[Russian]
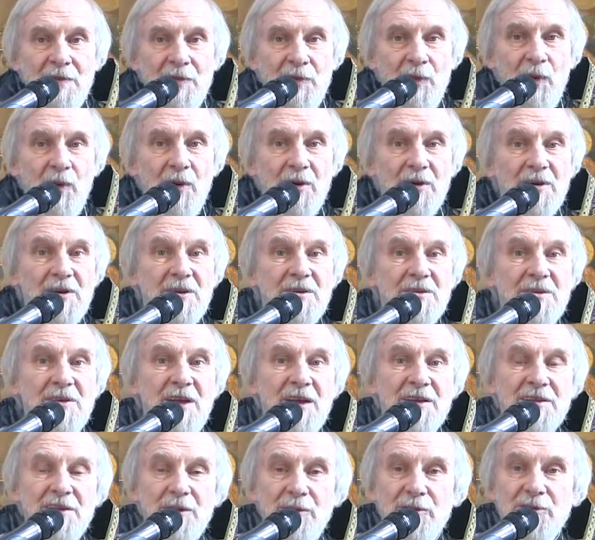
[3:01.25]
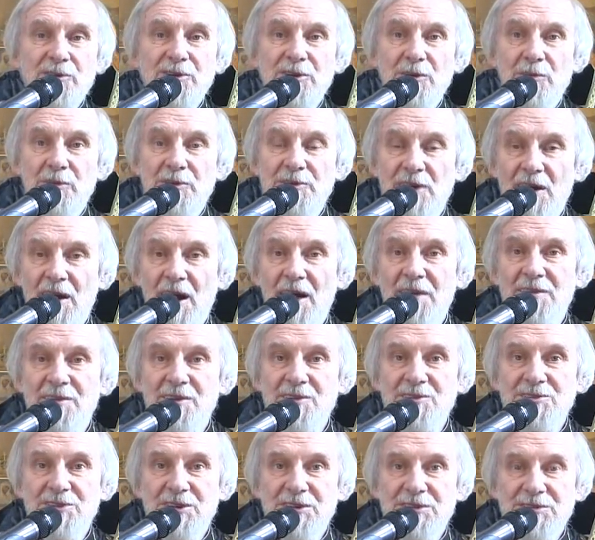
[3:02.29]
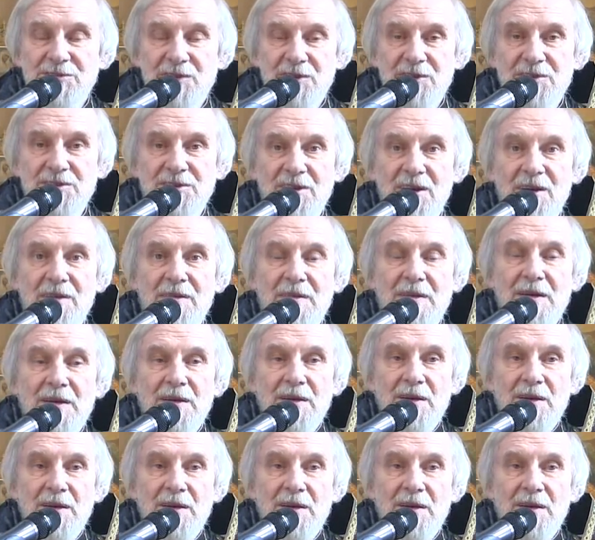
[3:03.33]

Но для того, чтобы эта радость действительно